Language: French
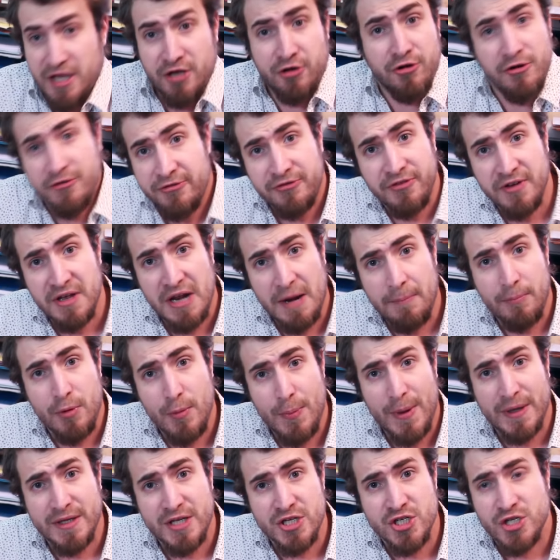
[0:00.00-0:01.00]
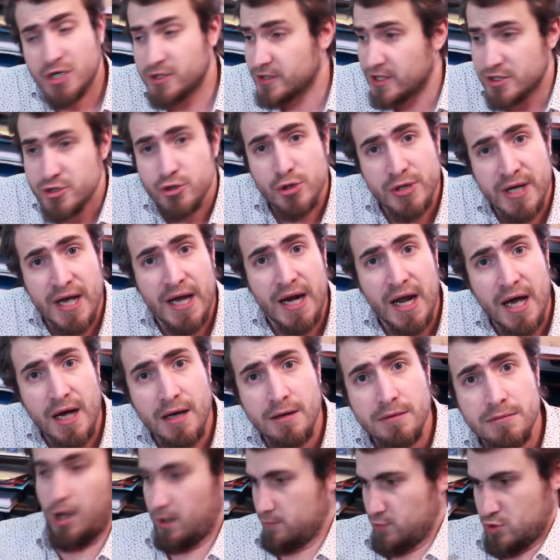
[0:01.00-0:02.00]
Et que fait la plupart des gens dans ce
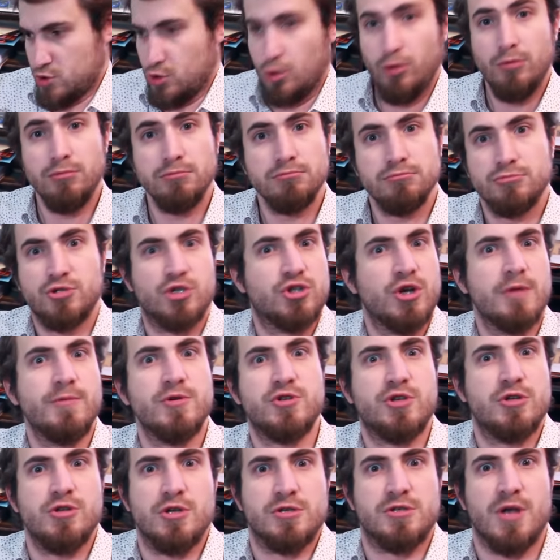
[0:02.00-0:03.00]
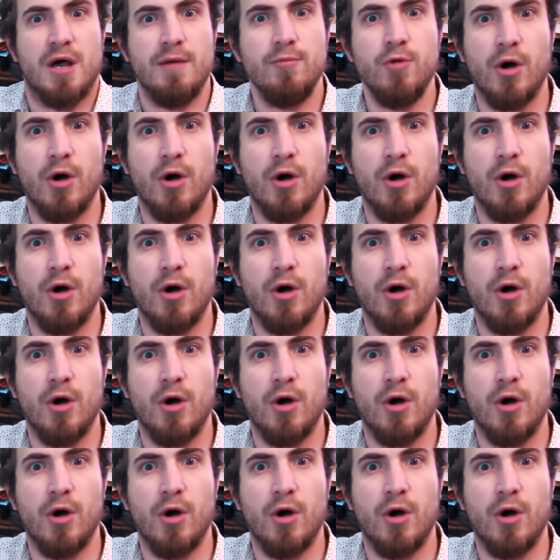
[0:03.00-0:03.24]
cas-là Ah mais non, j'ai jamais signé ça